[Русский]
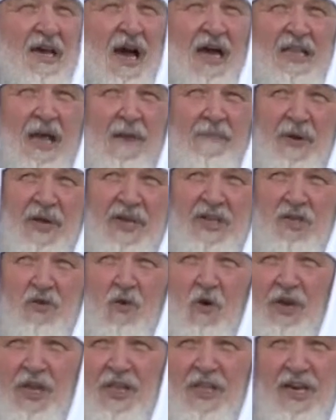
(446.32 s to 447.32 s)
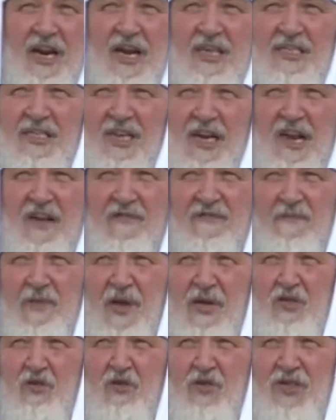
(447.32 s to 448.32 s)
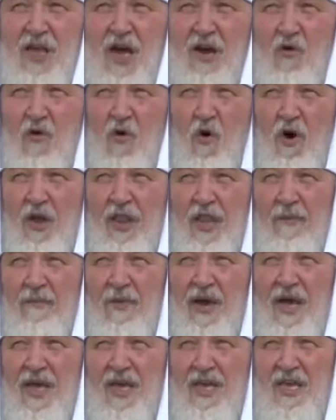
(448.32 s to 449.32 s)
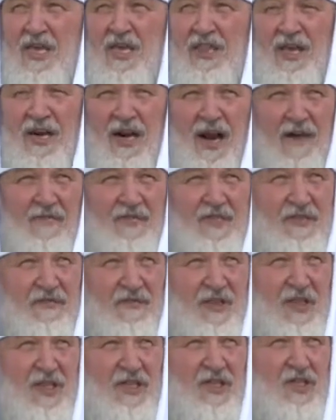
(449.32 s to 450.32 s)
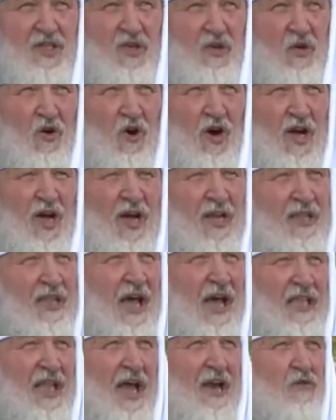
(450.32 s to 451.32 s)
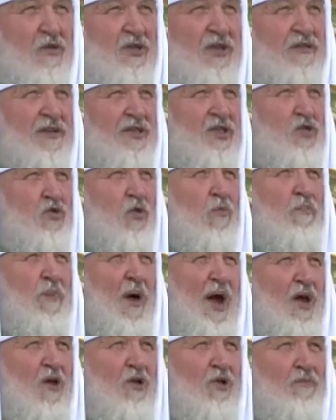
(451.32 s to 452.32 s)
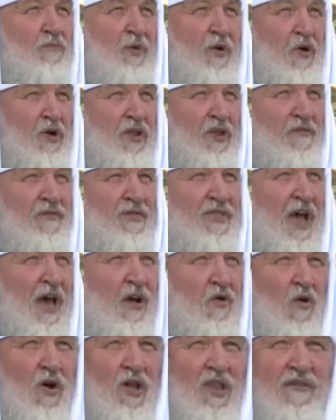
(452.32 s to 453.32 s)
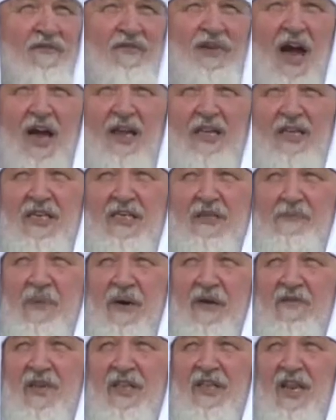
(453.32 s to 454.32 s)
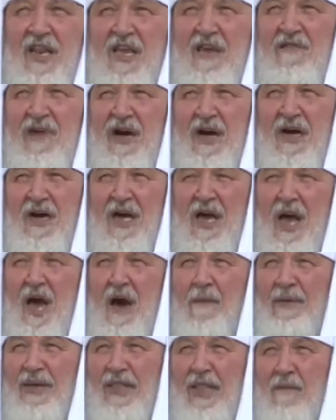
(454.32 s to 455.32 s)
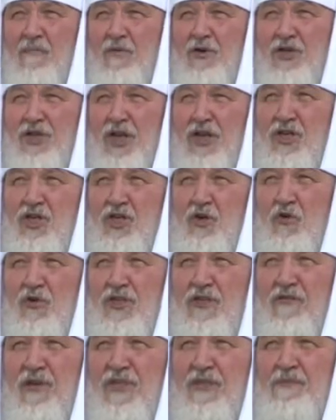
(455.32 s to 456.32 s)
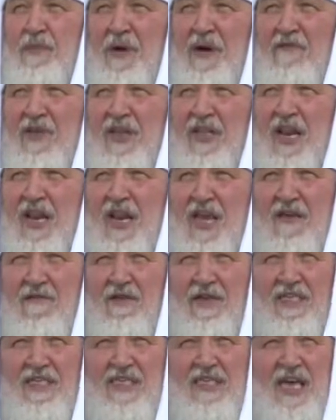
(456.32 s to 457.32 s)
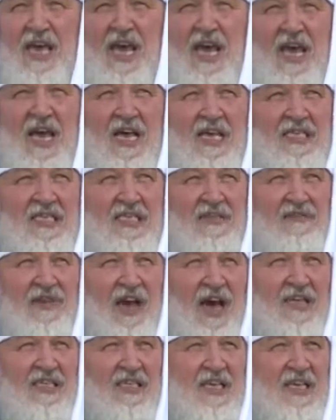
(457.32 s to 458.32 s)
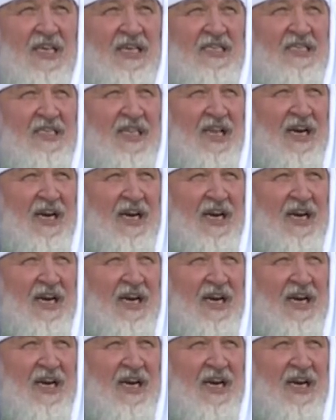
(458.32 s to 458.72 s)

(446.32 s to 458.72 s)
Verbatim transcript: когда происходит разрыв между законом и нравственностью, тогда люди выступают против законов как несправедливых, потому что чувство справедливости связано с